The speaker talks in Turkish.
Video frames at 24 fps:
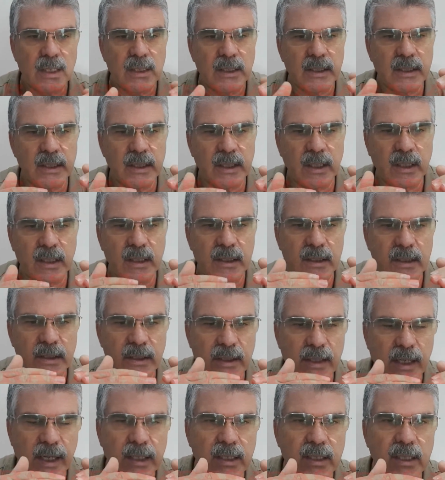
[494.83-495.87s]
Şimdi
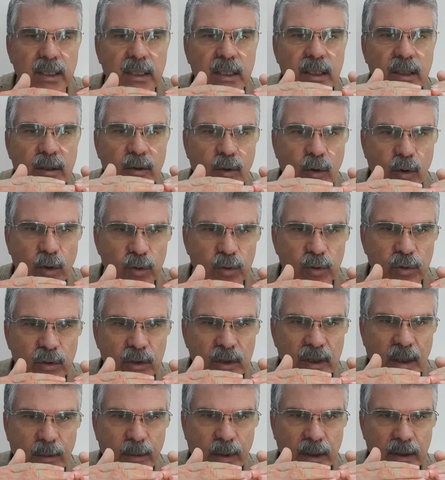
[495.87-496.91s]
zeytinyağı koyduğun
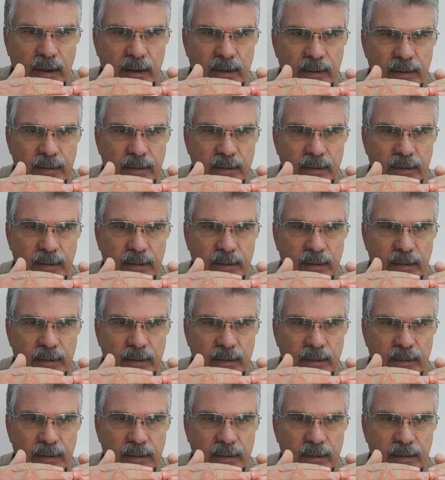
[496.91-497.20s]
zaman